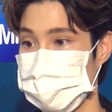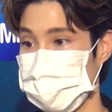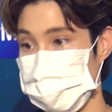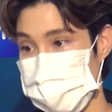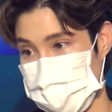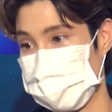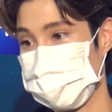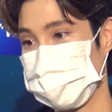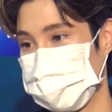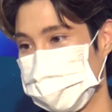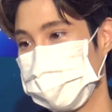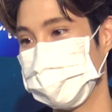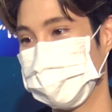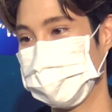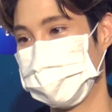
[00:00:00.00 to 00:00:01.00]
เราก็เป็นคนค
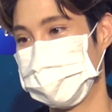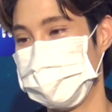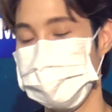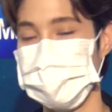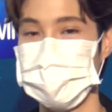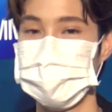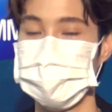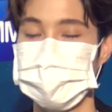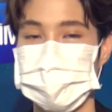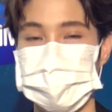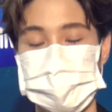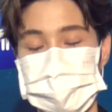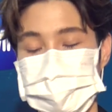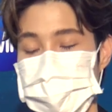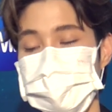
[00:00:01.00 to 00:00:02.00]
นหนึ่งอ่ะแล้วทำไมถึง
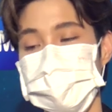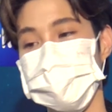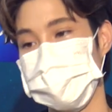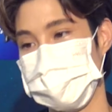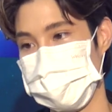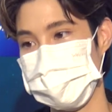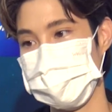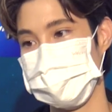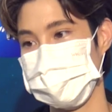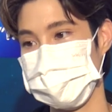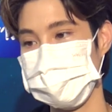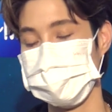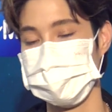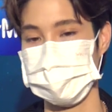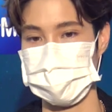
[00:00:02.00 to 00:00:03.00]
เราถึงไม่มีสิทธิ์เท่ากับ
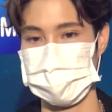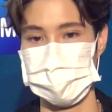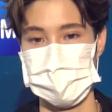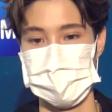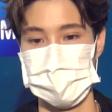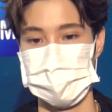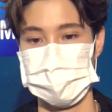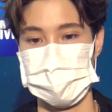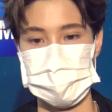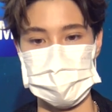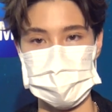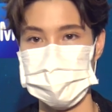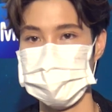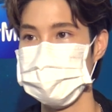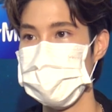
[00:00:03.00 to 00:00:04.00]
คนอื่นมันมัน
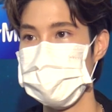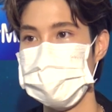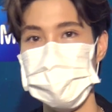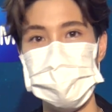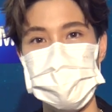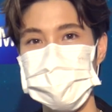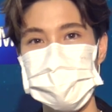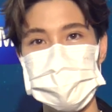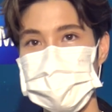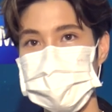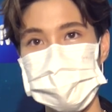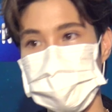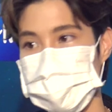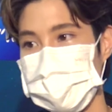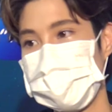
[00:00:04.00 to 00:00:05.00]
จำเป็นมันไม่จำเป็น
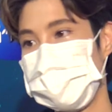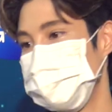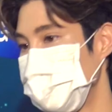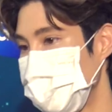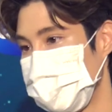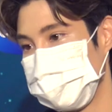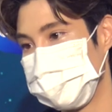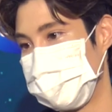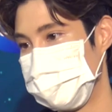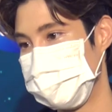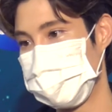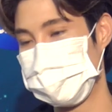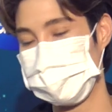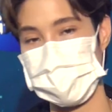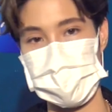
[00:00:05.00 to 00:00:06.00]
ต้องคิดอะไรมากเลยอ่ะ
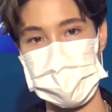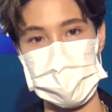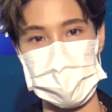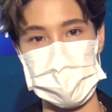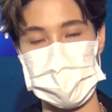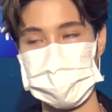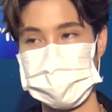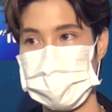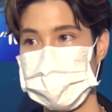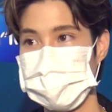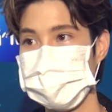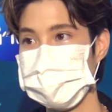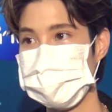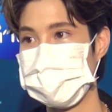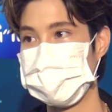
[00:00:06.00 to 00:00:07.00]
มันเอาแค่
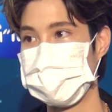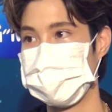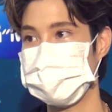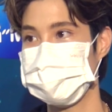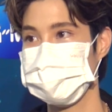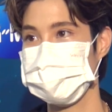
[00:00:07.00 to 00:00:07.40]
เขาเรียกว่าอะไรอ่ะ